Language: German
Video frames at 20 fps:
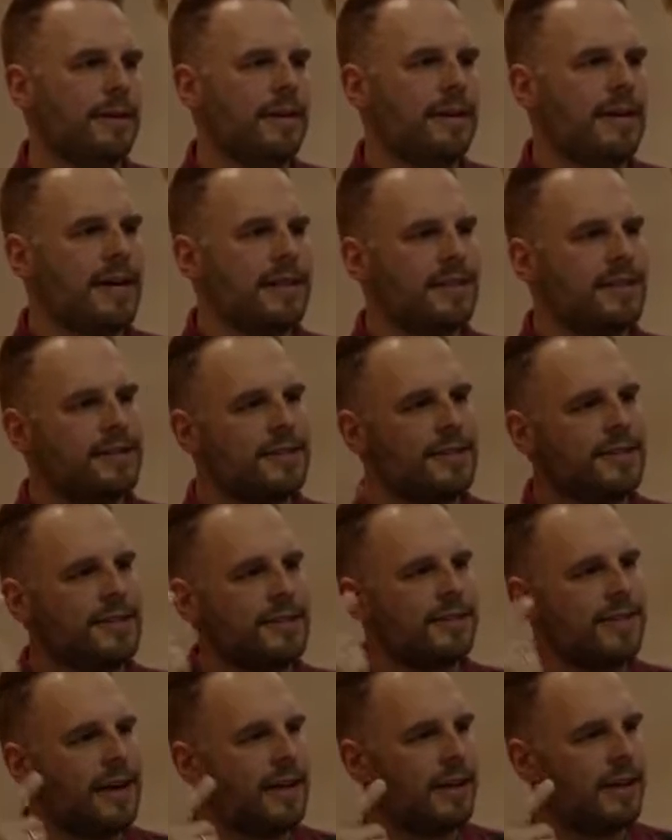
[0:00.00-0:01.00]
Das sind doch
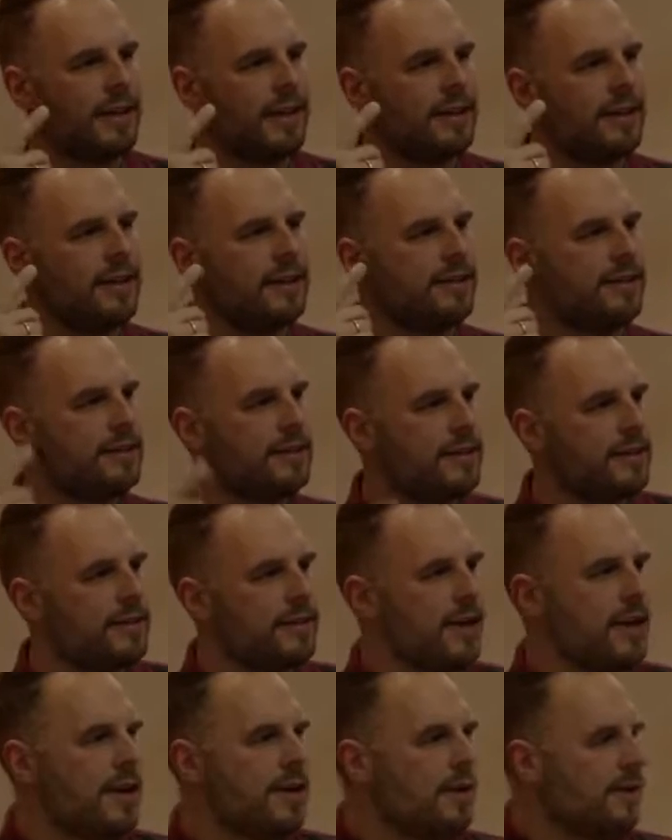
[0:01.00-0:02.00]
die wahren Kinder Gottes.
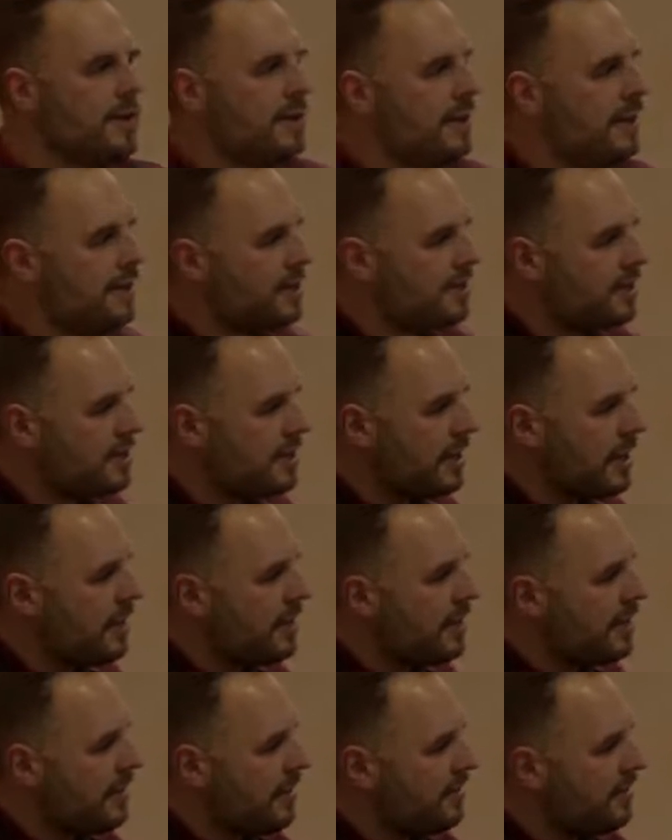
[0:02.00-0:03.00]
Und Jesus stellt
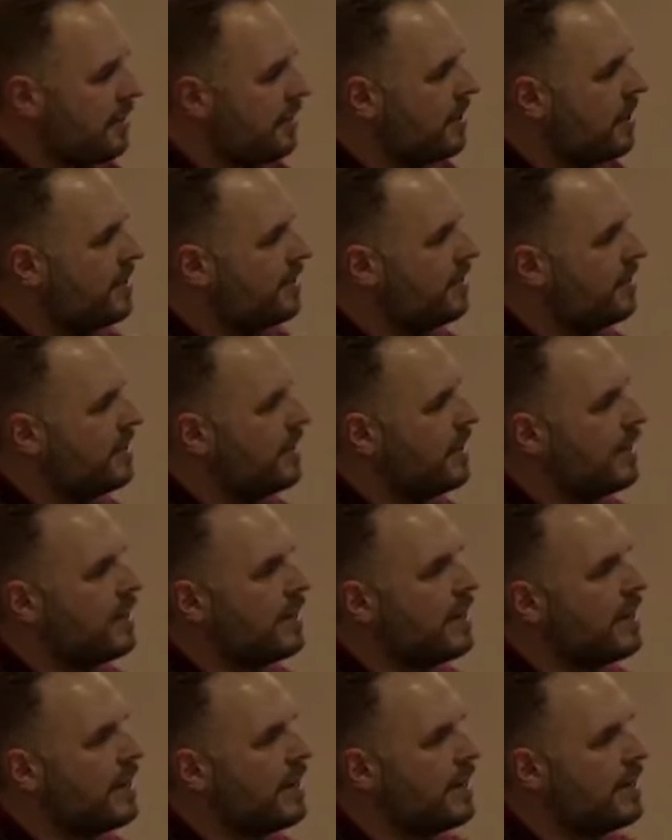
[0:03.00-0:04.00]
das auf den Kopf und sagt,
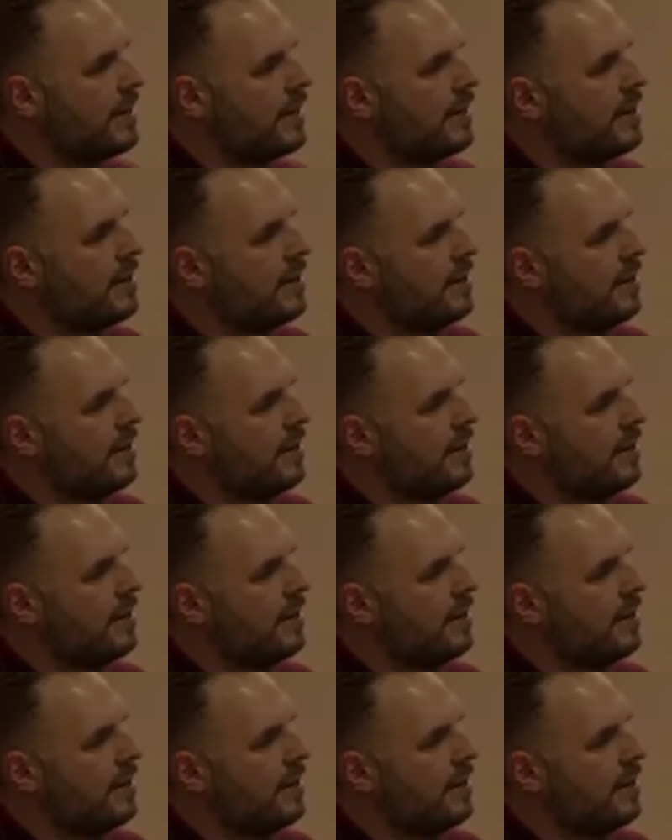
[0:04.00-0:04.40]
nein,